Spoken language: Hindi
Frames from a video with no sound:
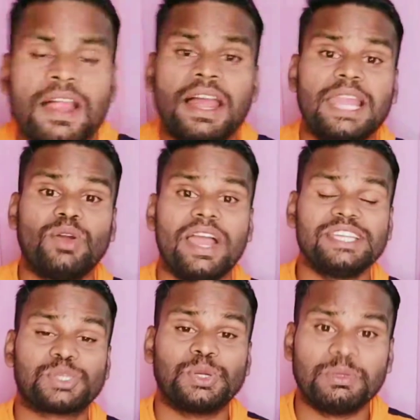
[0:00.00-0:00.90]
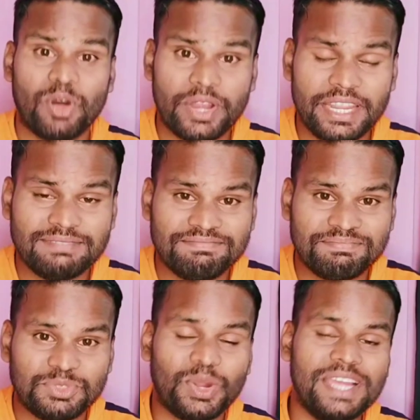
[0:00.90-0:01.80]
हेलो गाइस गुड मॉर्निंग
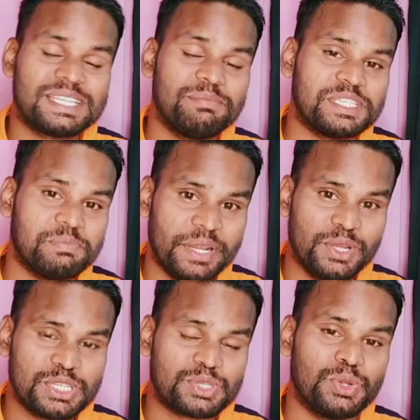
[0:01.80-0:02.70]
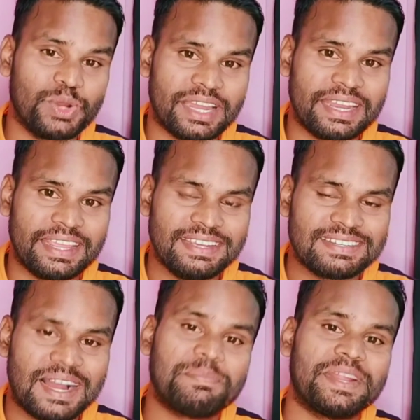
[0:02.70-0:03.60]
तो गाइस हम इस वीडियो से शुरू करेंगे
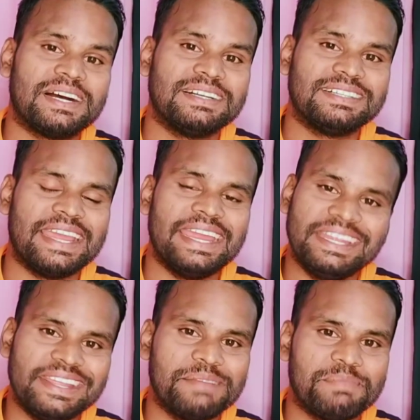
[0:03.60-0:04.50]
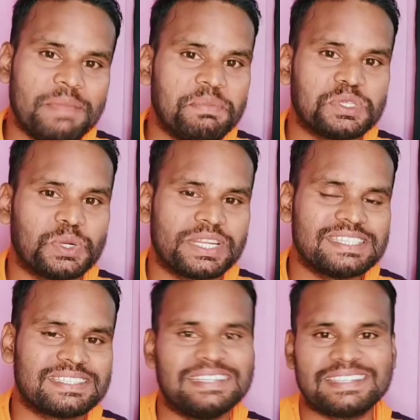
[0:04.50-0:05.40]
अपना एटीएम एपिसोड की
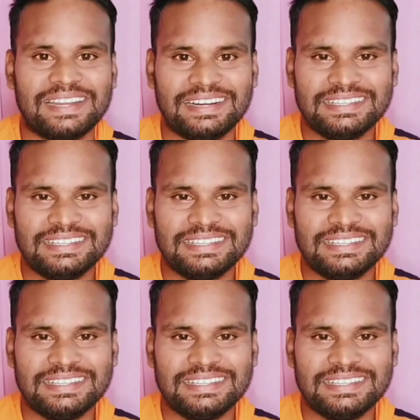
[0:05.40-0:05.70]
सिलसिला